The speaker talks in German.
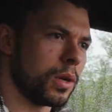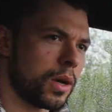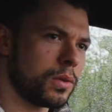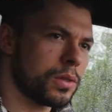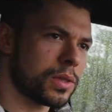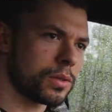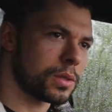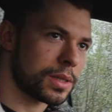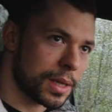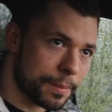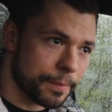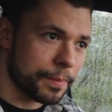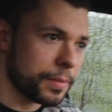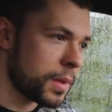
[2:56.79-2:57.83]

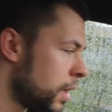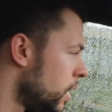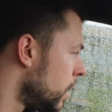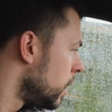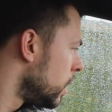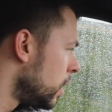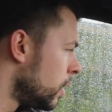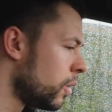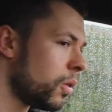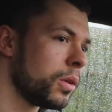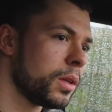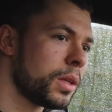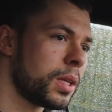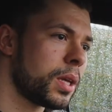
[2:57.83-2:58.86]
rauszusteppen.
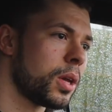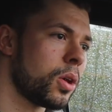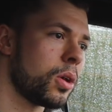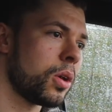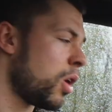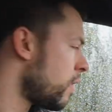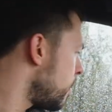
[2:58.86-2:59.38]
Und auch